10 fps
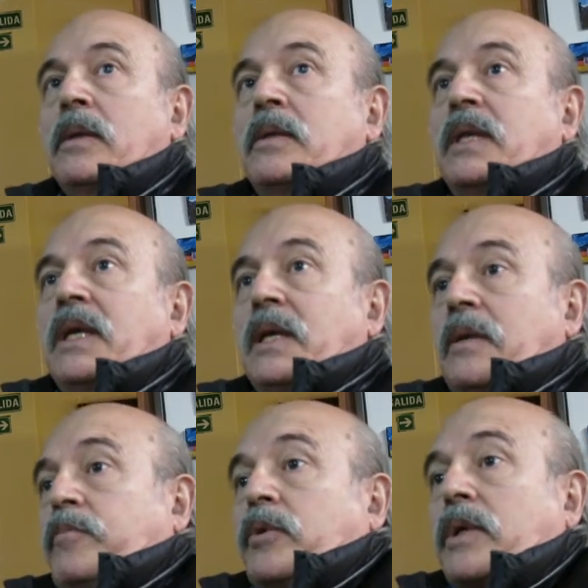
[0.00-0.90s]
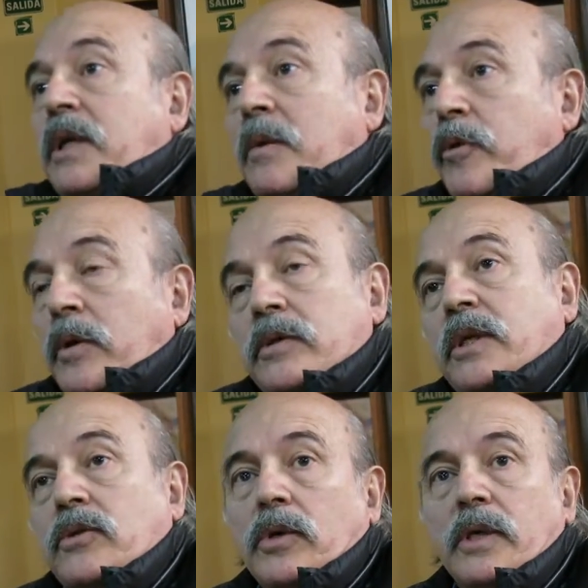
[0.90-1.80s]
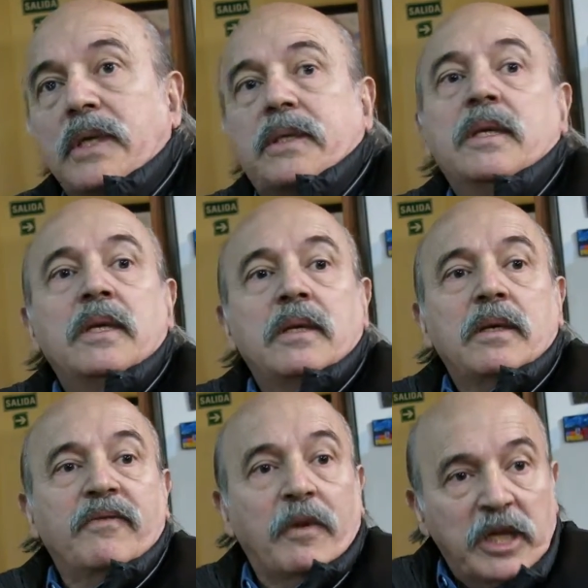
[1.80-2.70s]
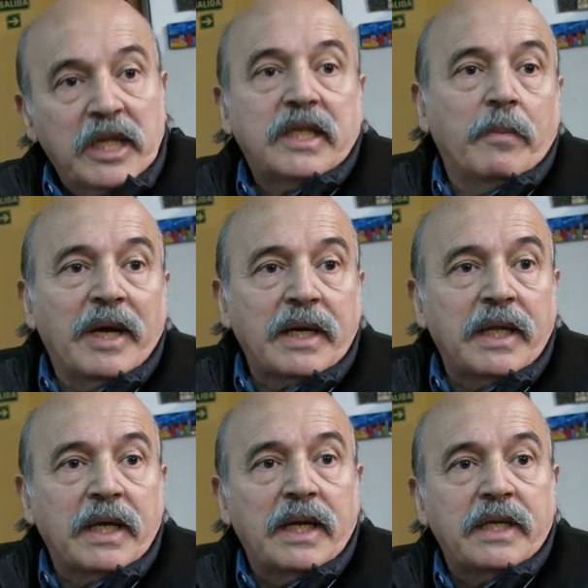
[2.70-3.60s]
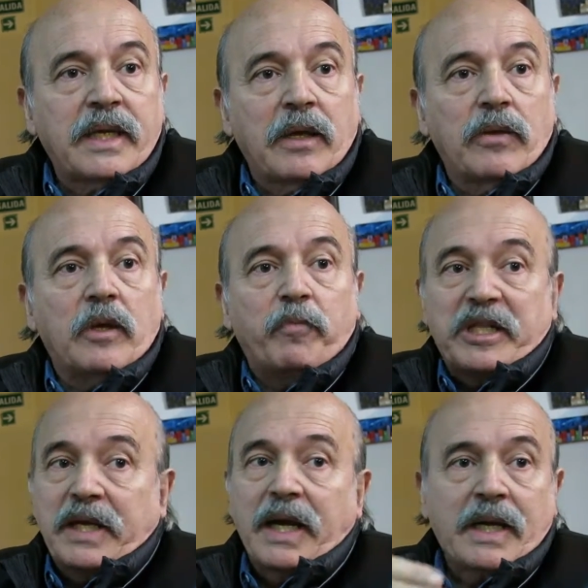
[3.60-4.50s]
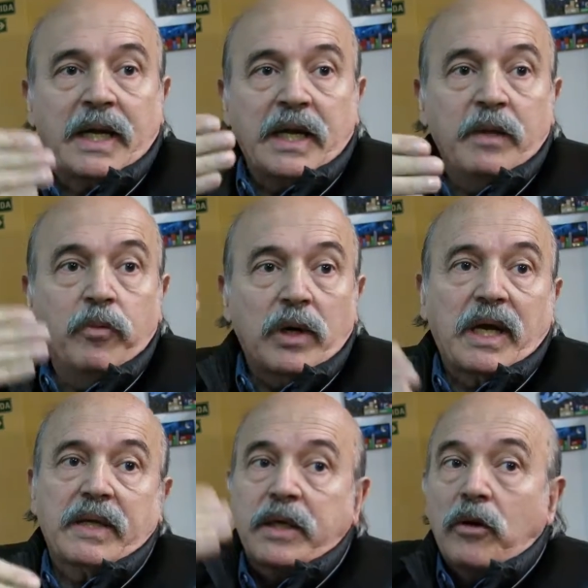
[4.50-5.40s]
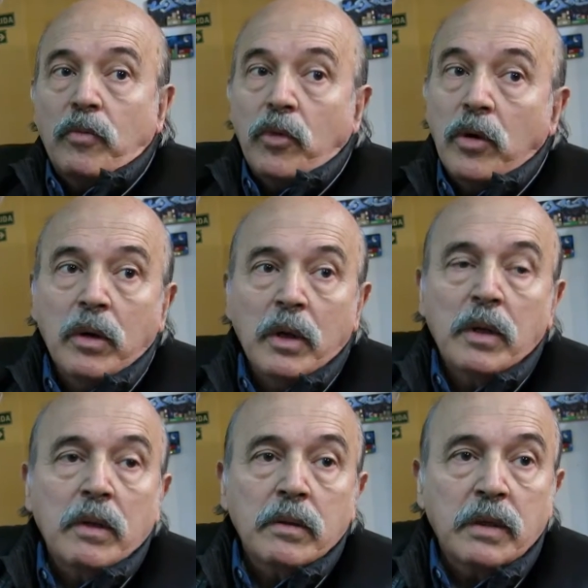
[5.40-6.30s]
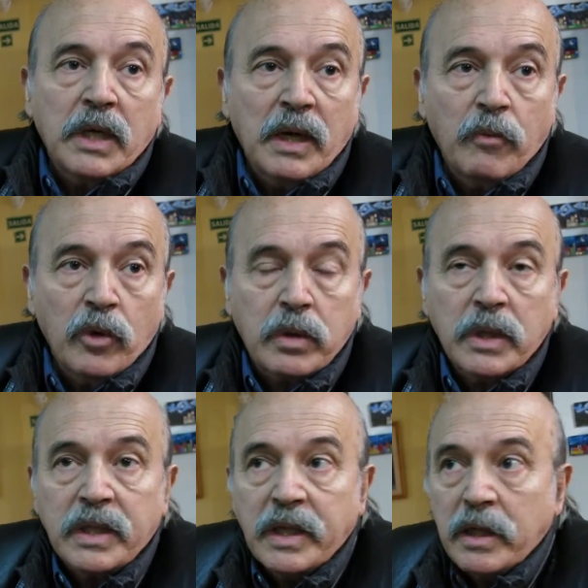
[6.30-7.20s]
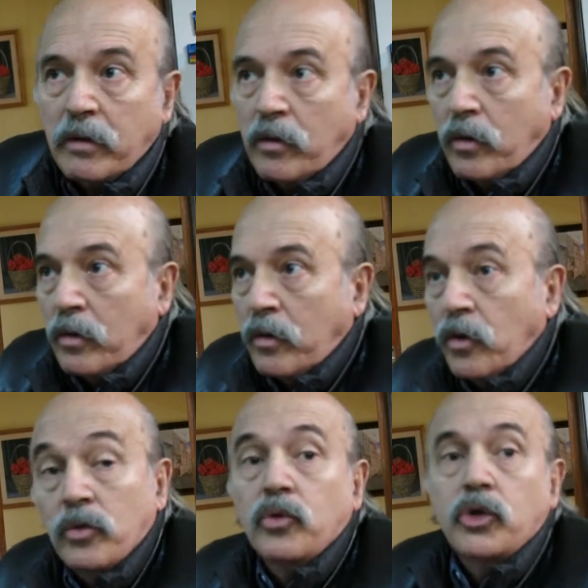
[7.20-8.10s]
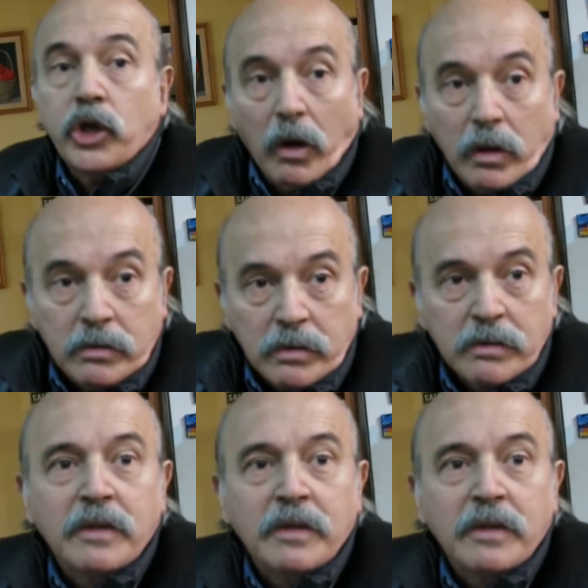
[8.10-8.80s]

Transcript: de, por ejemplo, en los sectores eh, feministas más radicalizados, del patriarcalismo casi como, digamos, este, conducción,